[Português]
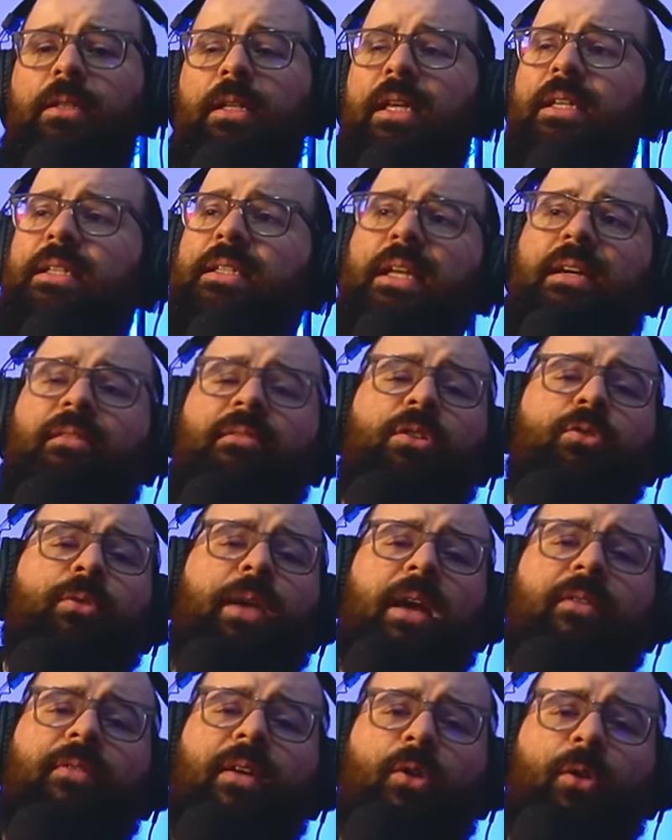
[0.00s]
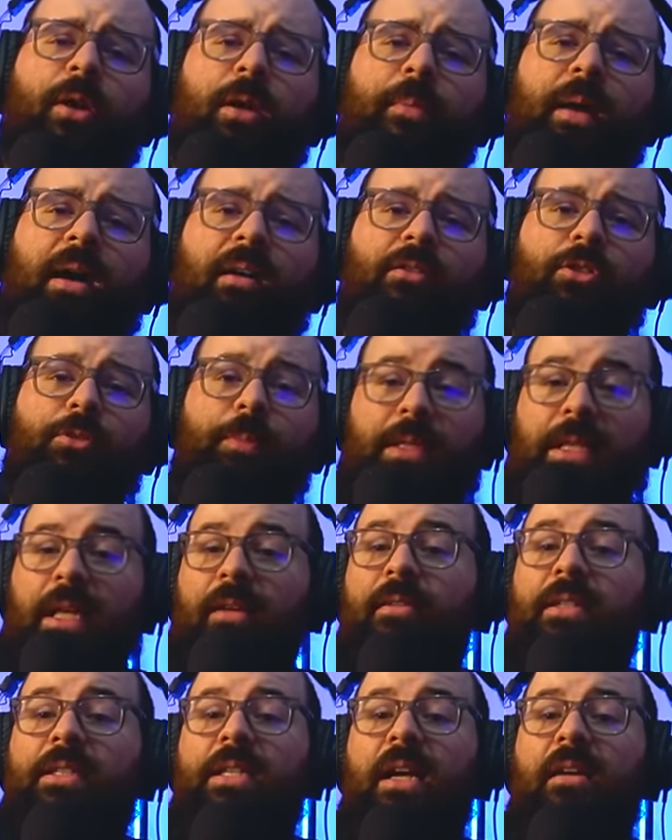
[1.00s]
É já ali. O que é que vai correr mal? O
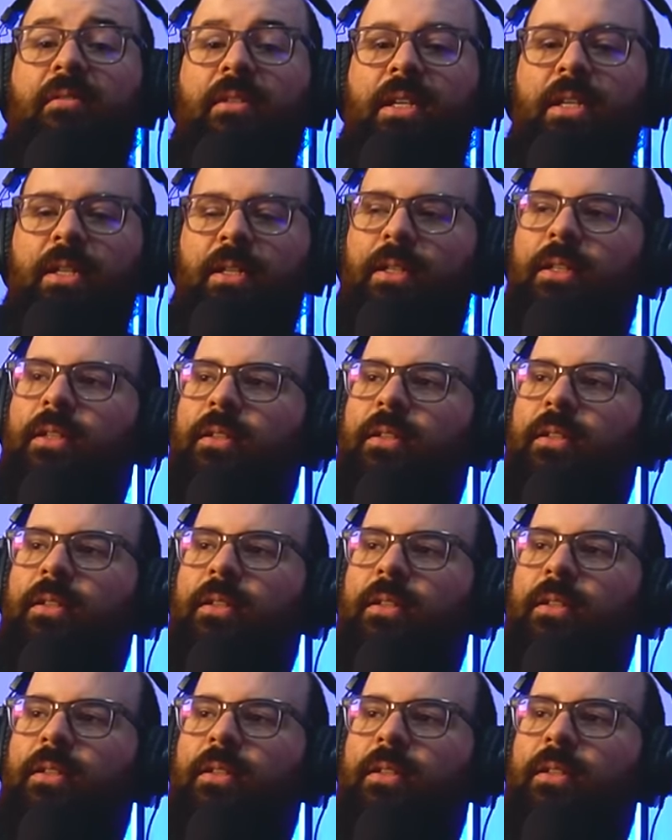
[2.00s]
espetáculo é já ali.